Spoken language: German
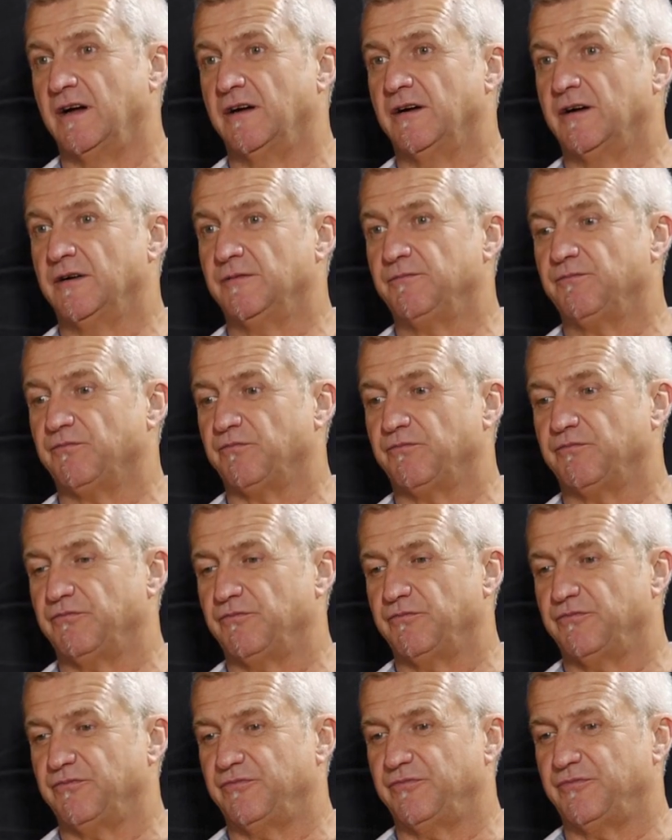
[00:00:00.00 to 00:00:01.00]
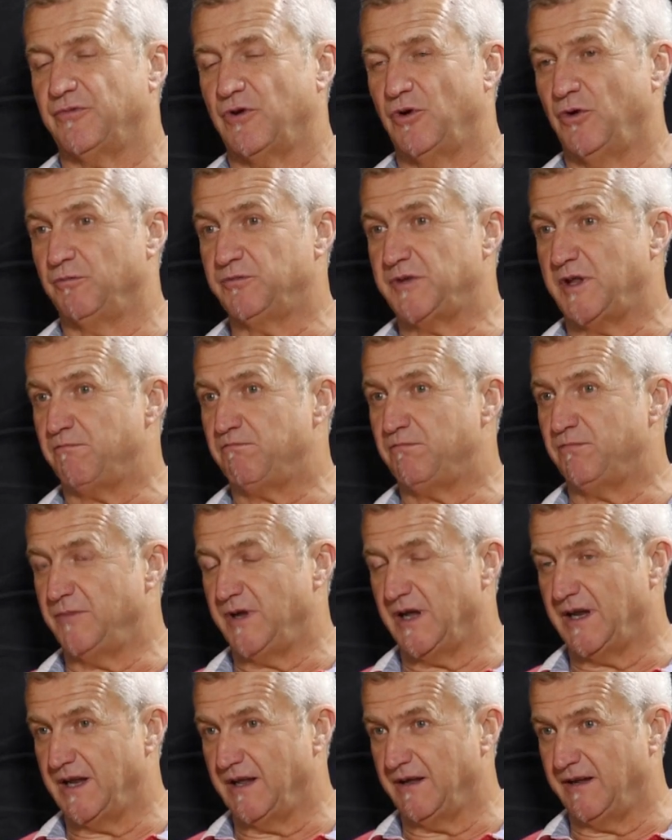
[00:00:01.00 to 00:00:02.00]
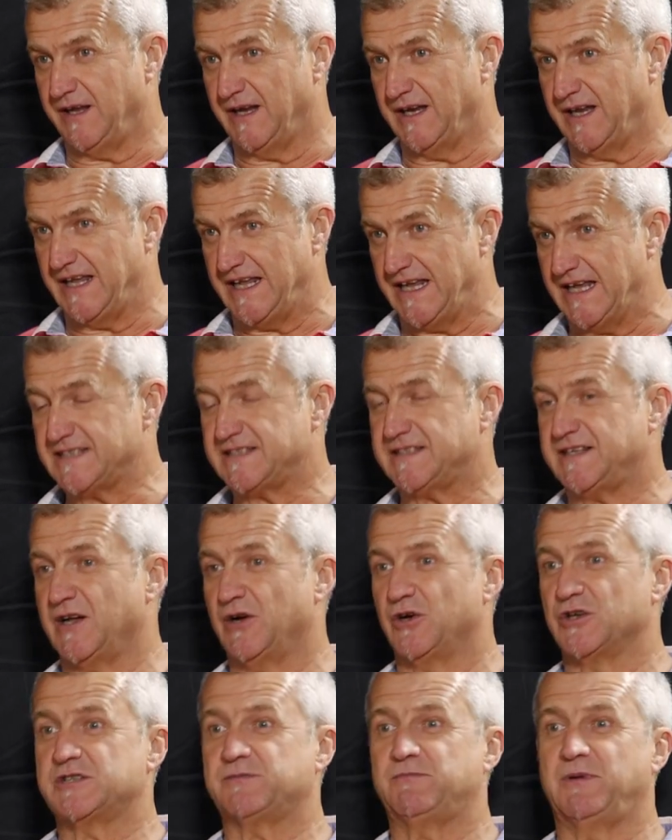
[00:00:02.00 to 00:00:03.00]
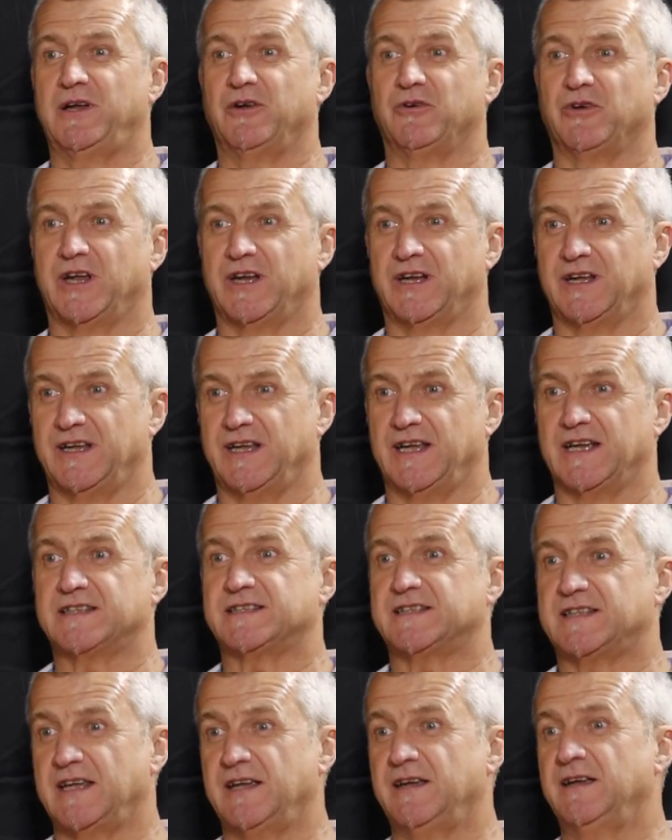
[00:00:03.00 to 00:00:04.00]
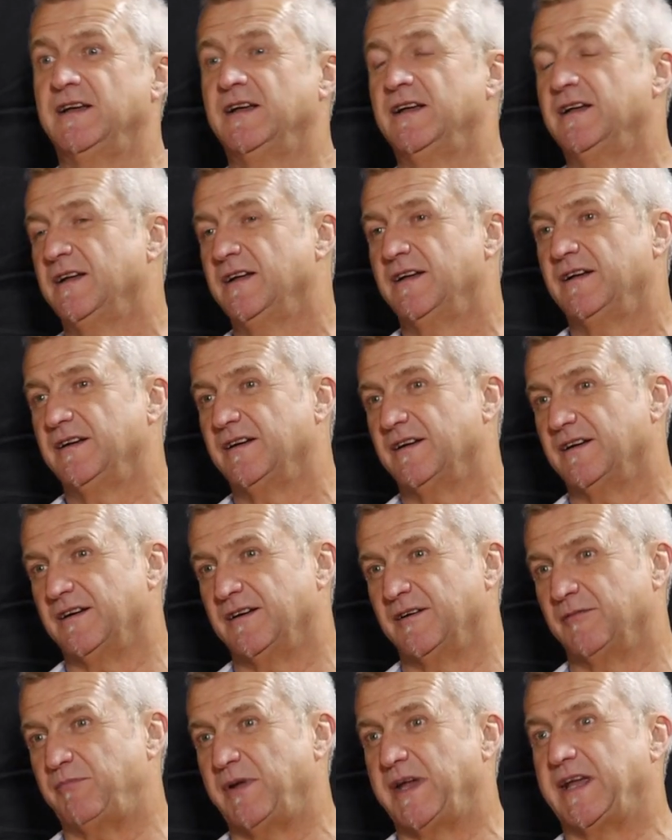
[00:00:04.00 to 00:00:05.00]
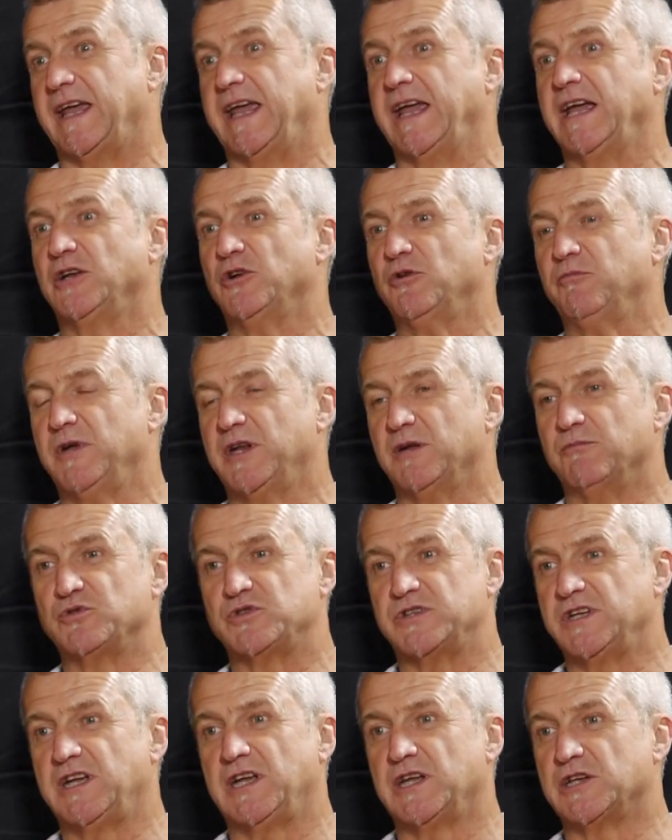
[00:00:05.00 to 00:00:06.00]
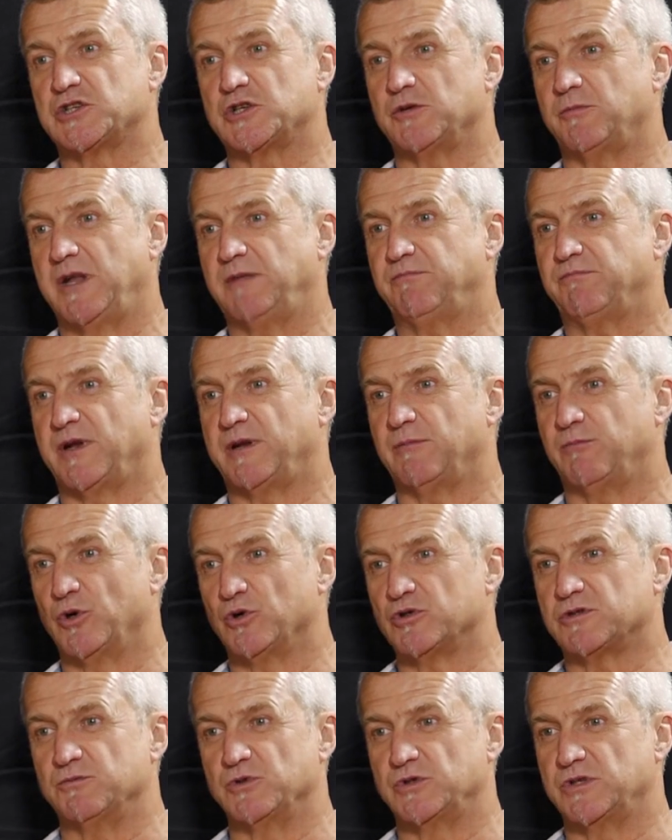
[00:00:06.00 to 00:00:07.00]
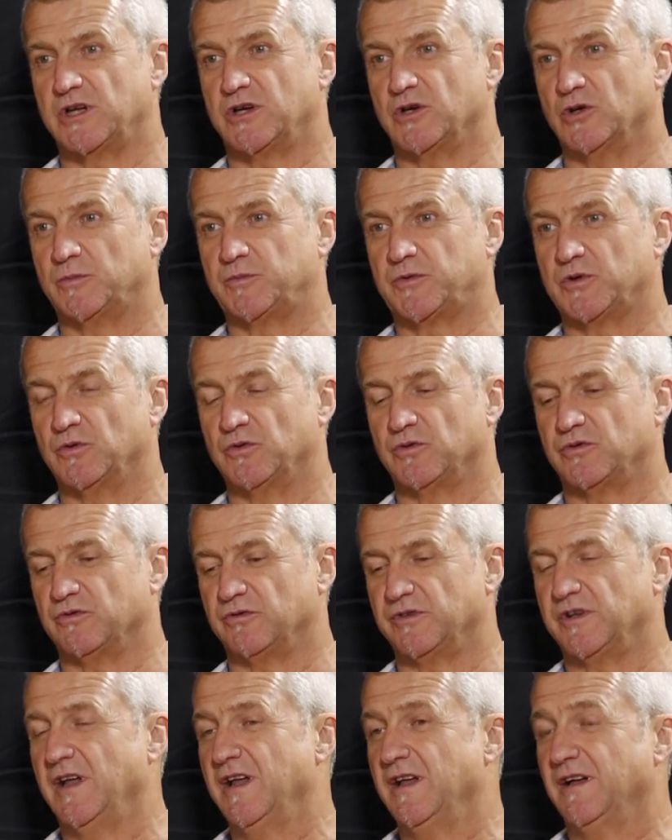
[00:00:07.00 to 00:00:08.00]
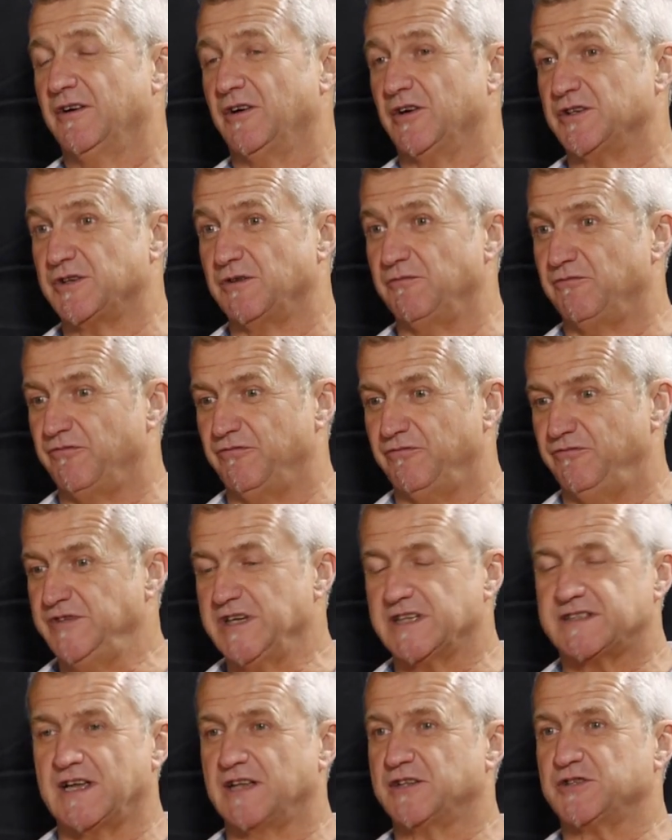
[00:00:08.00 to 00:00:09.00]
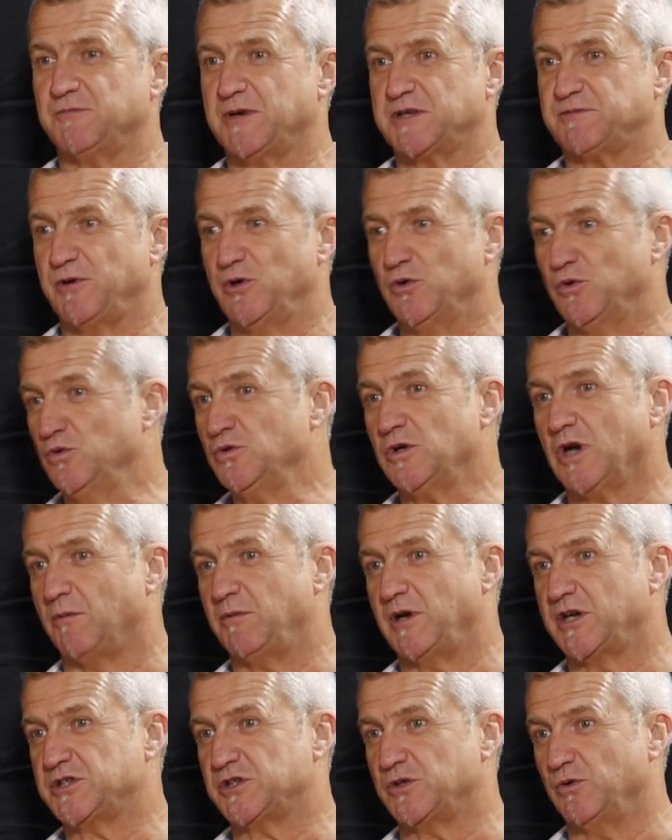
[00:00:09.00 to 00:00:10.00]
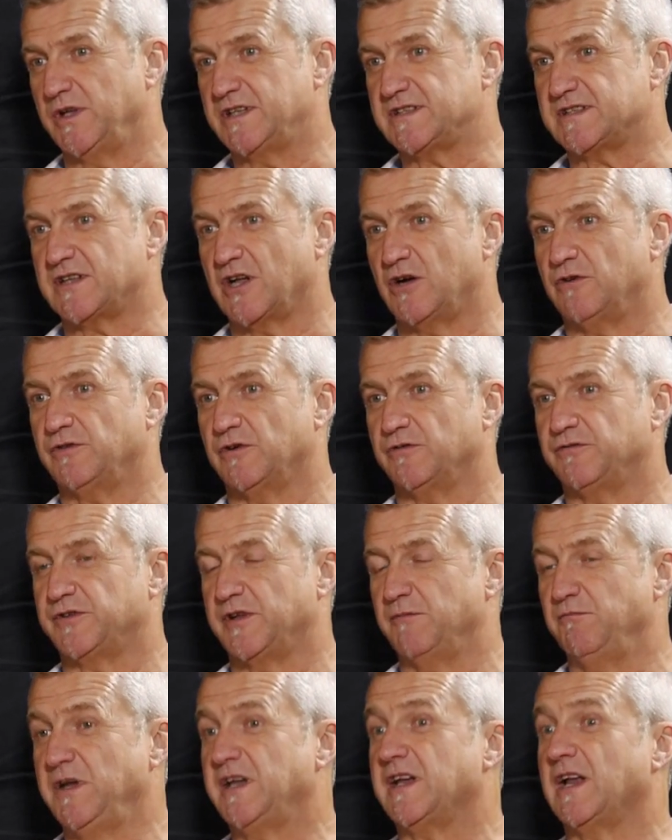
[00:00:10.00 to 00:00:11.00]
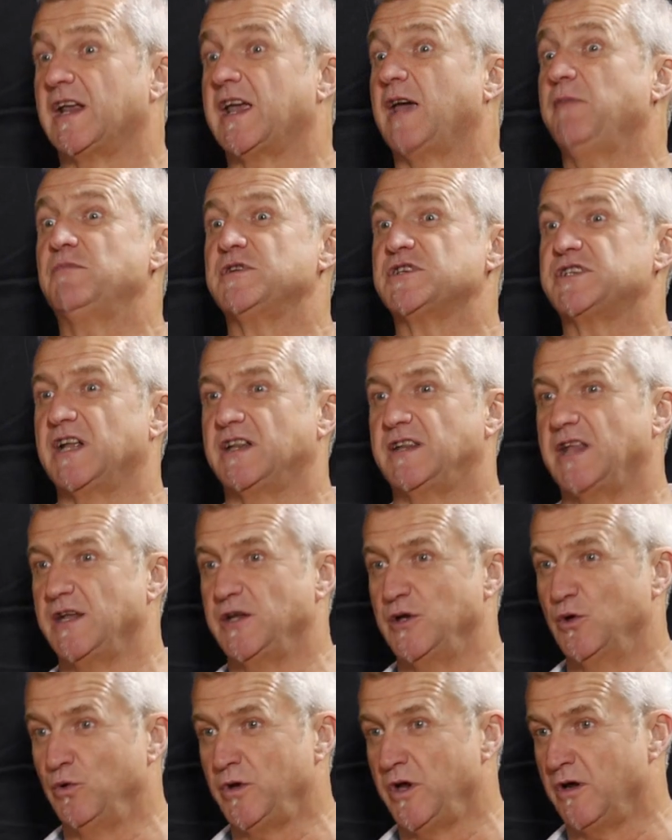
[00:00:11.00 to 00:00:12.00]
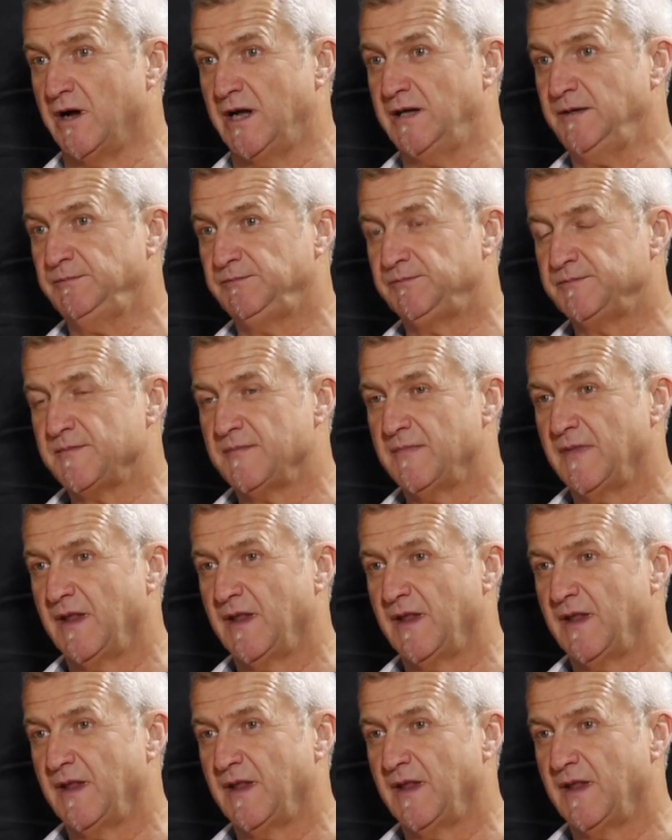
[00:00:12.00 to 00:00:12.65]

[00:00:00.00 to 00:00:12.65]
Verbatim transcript: ähm, haben die, eine, eine erste Ausbildung, eine erste äh, Begegnung mit einem Musikinstrument bei der Blasmusik gehabt. Und, und also wir sind zum Beispiel unglaublich stolz drauf auf den Michael Krimpelstädter Junior,